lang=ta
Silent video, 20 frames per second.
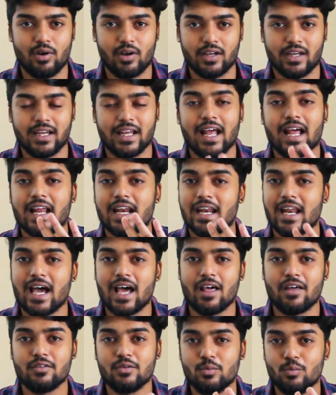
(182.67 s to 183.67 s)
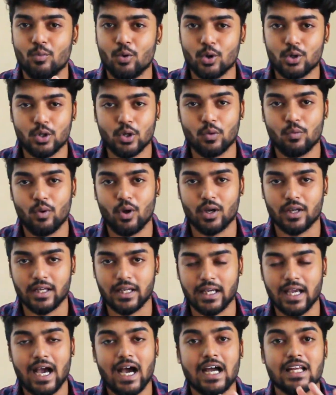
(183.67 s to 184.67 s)
விளாகிங் நாலாவது மோட்டோ
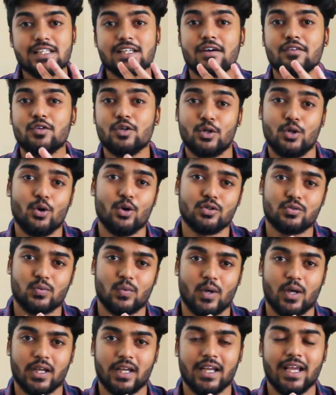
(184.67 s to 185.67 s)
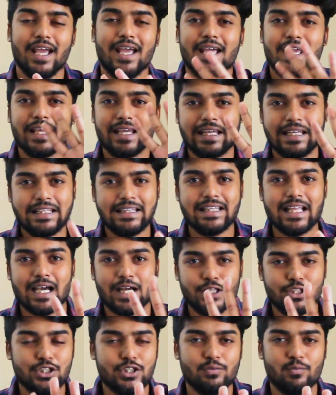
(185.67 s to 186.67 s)
விளாகிங் அஞ்சாவது கோஸ் விளாகிங் இந்த
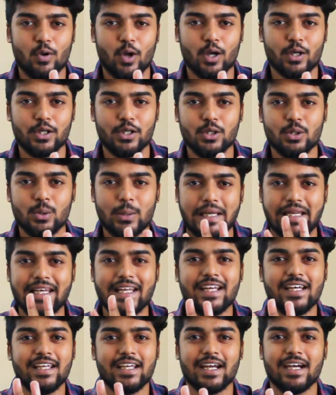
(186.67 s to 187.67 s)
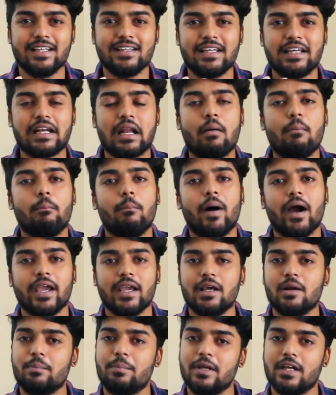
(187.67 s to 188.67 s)
அஞ்சு விளாகிங்கும் இன்றைக்கி நீங்கள் எடுத்திங்கன்னா
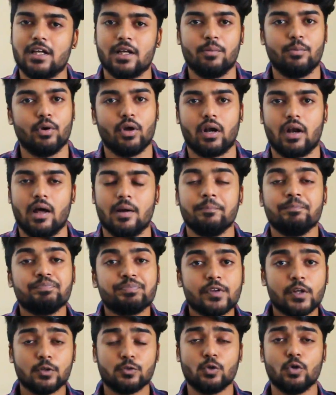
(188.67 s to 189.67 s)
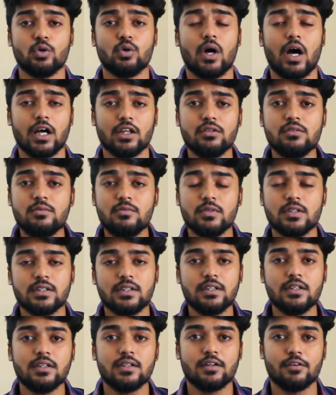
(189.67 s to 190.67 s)
பயங்கர பீக்கில் போயிடலாம் ஸோ அதுவும்
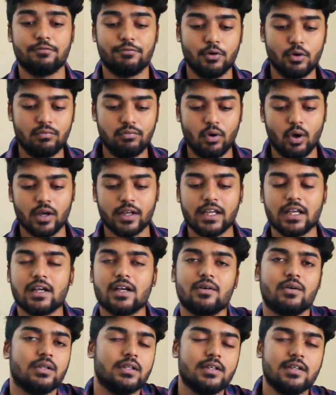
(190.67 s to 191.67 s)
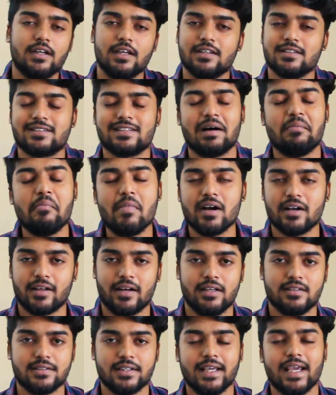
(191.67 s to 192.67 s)
வந்து இந்த ஃபுட் விளாகிங்க்கு வந்து நீங்கள் செம்ம
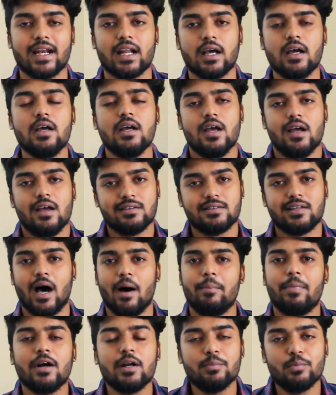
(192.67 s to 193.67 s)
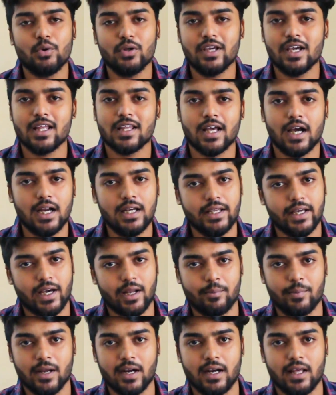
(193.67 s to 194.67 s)
கிரேஸ் ஏன்னா சாப்பாடு பிடிக்காத ஆள்
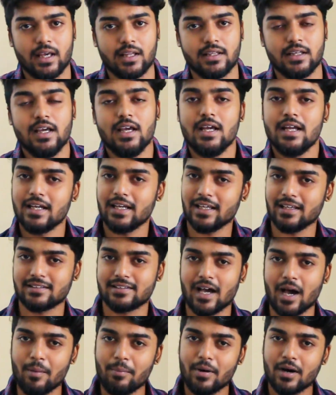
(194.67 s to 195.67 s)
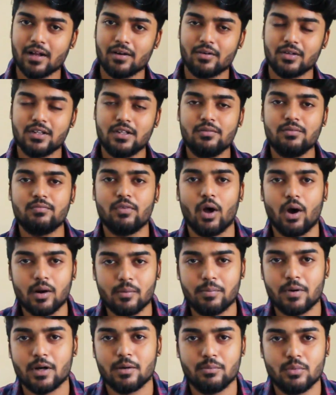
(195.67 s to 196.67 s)
யாருமே கிடையாது நீங்கள் சாப்பாடை வந்து
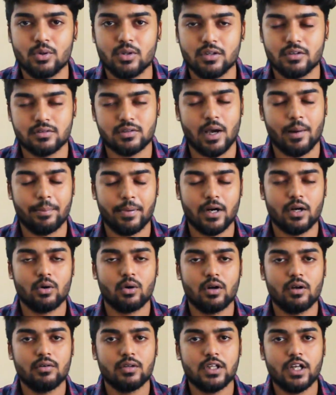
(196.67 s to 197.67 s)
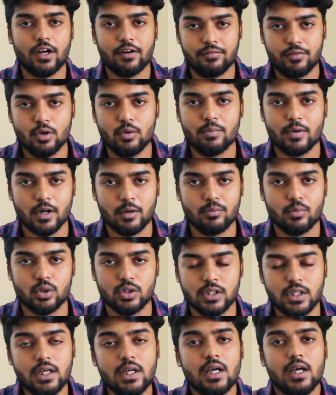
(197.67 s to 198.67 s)
விளாக் பண்ணும்போது சாப்பாடோட வந்து ரிவ்யூ
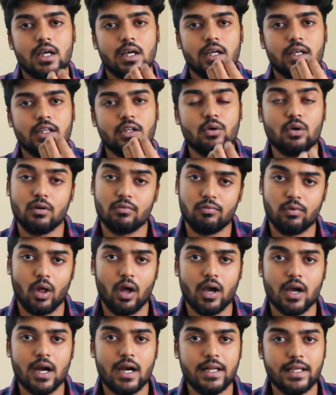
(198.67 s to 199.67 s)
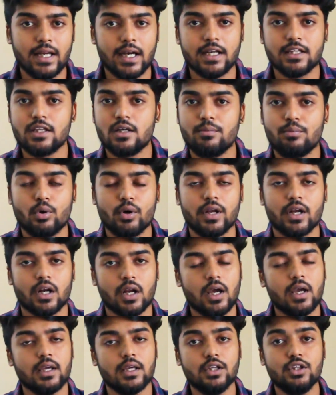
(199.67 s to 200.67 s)
பண்ணும்போது இதை ஒரு விளாகாக நீங்கள் எடுத்துகிட்டு
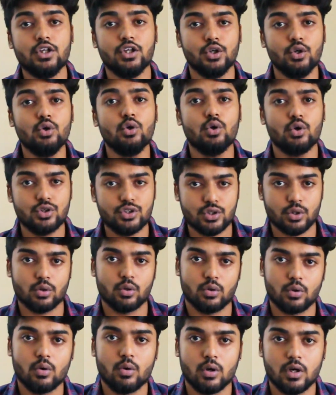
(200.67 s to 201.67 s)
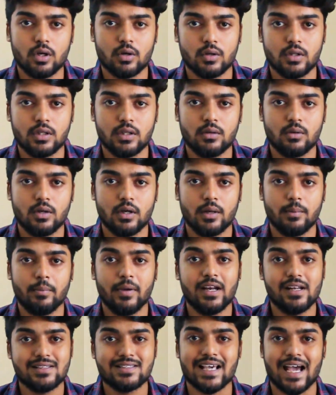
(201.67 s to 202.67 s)
போகிறீங்கன்னா இது இன்னும் கொஞ்சம் உங்களுக்கு வந்து ஒரு
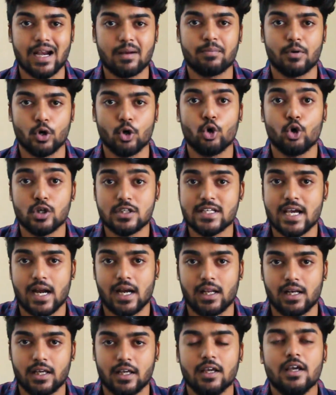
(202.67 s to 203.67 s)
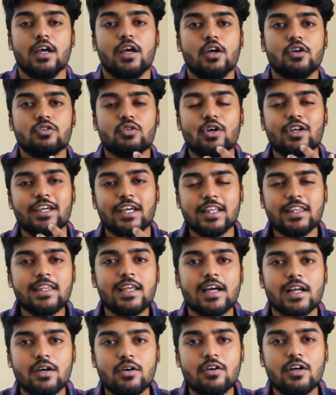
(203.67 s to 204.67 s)
மெரிட்ஸ் ஆட் பண்ணும் உங்கள் சேனலுக்கு ஸோ
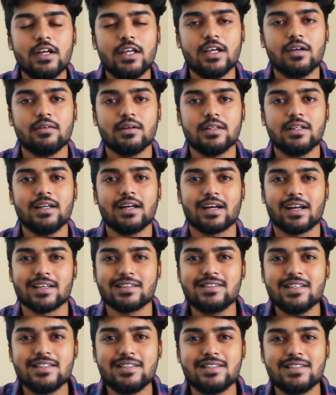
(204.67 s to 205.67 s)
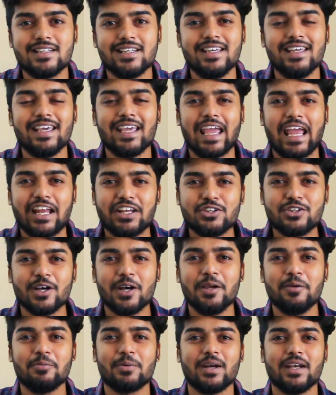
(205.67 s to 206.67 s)
எந்த அளவுக்கு நீங்கள் வந்து ரசித்து
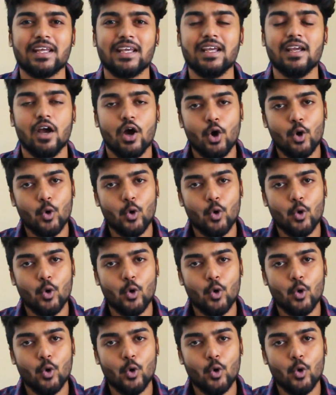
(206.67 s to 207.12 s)
என்ஜாய் பண்ணி